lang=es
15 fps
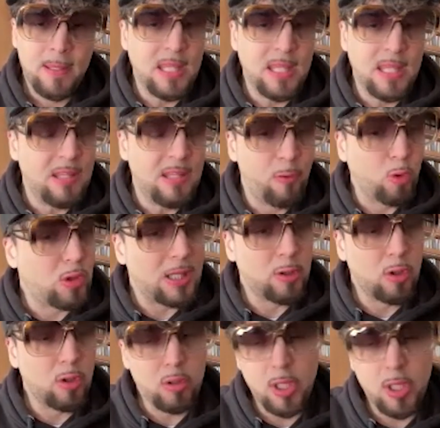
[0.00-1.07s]
y
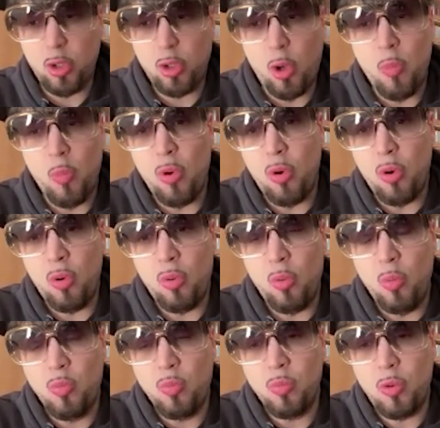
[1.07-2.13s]
disfrutando, esto es como,
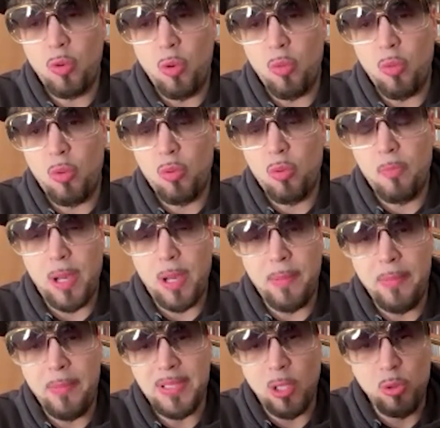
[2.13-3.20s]
para
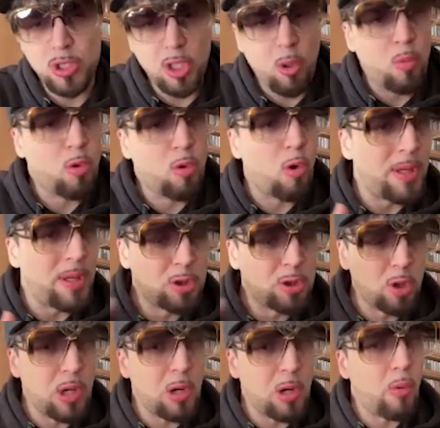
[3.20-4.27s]
mí Mesa Dulce es como un
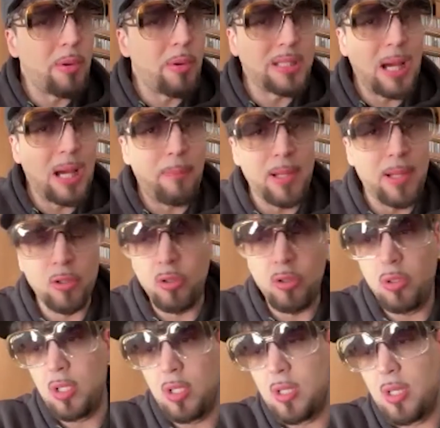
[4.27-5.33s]
comienzo a una nueva etapa,
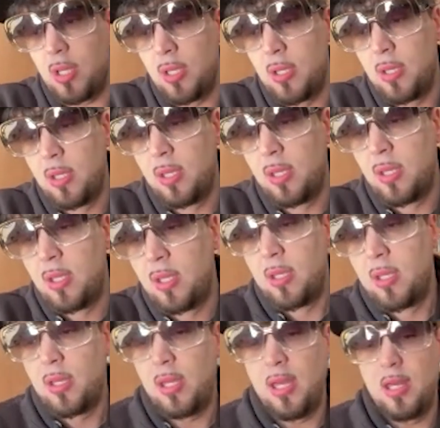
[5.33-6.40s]
¿no?
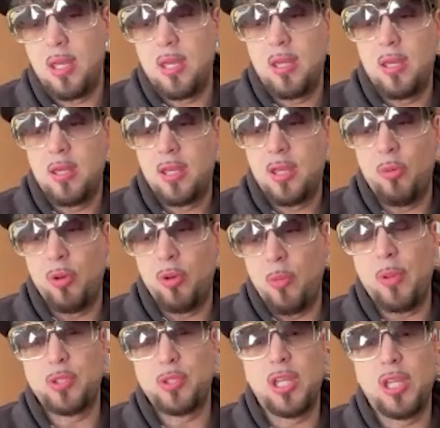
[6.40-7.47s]
que, bueno,
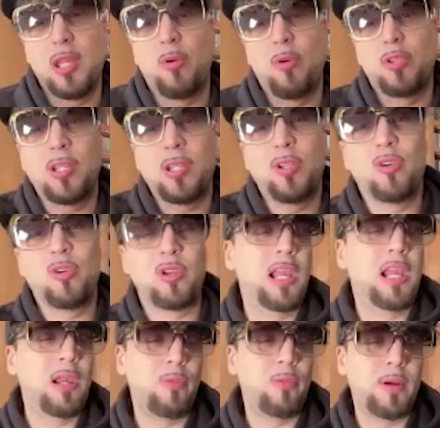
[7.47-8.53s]
espero seguir mostrándolo con
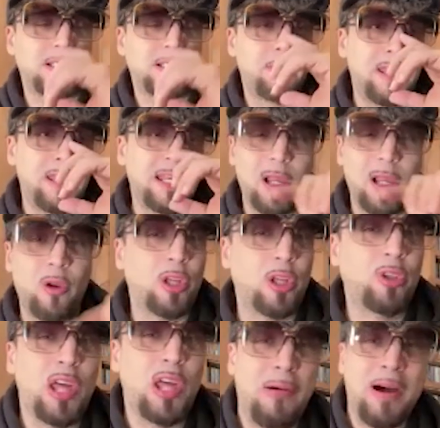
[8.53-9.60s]
el álbum que se viene, que es lo que
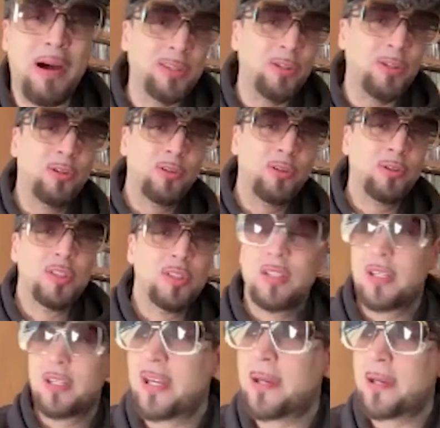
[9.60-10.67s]
estoy grabando.
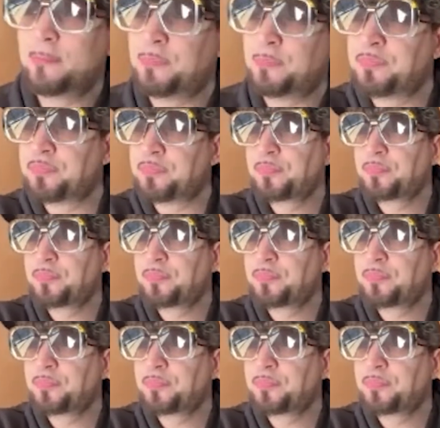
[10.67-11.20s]
Em,